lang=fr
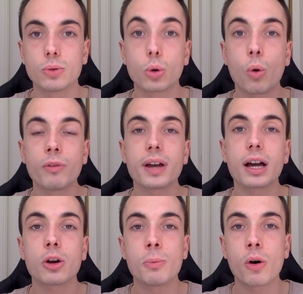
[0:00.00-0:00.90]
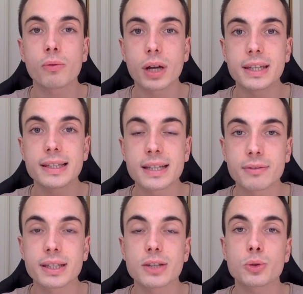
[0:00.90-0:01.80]
Donc on verra comment envoyer des
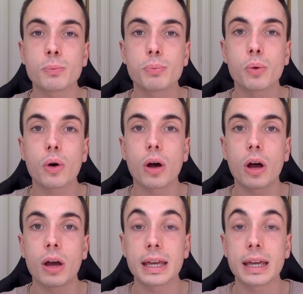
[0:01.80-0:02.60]
invitations pour